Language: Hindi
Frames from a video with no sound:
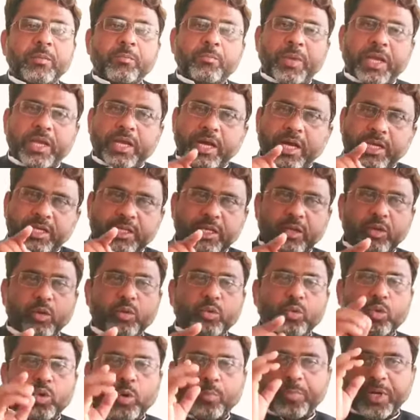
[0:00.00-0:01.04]
मैं घर के
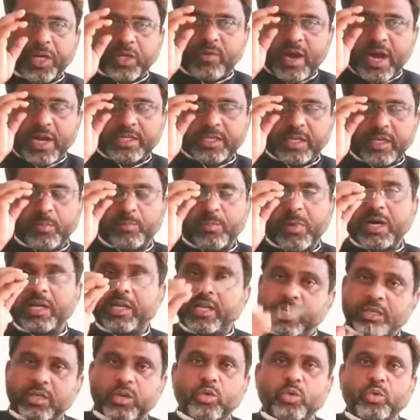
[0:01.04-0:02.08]
लोगों को परिवार के
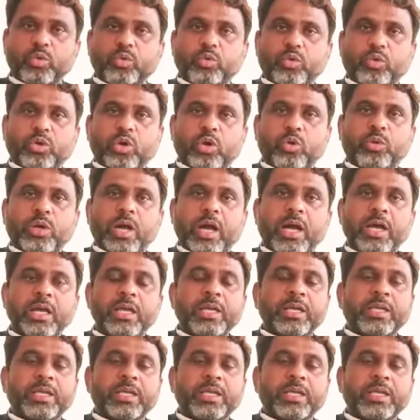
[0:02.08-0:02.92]
मोहल्ले के लोगों को कहूंगा